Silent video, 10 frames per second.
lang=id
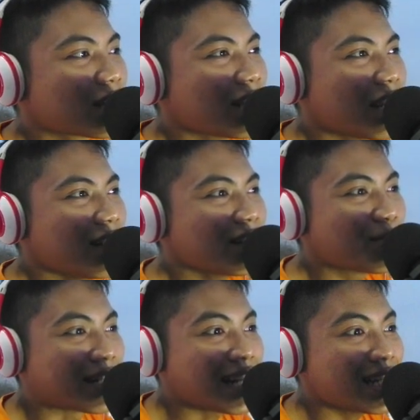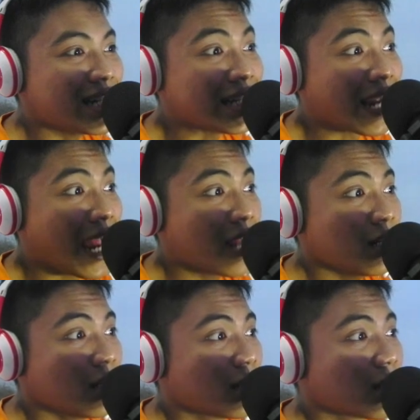Kina ini temenan jadinya
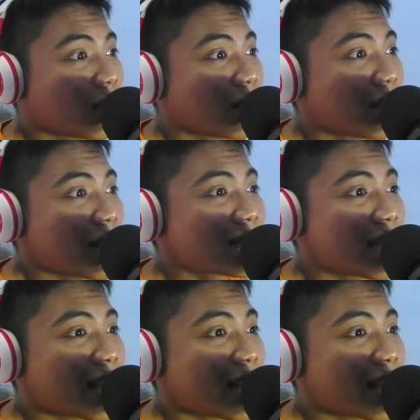kan? Let's